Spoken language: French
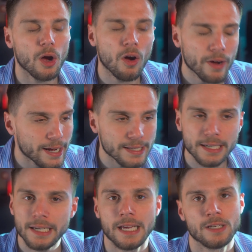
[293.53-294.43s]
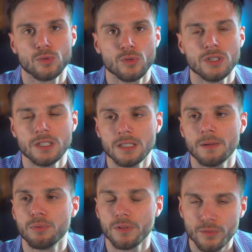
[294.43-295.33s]
encadrée et que ça soit utilisé d'un
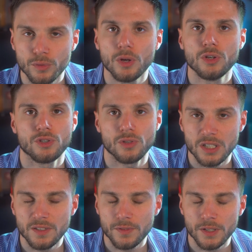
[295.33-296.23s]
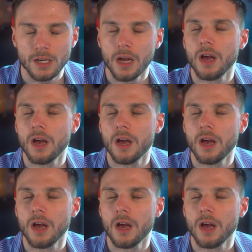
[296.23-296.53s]
point de vue scientifique,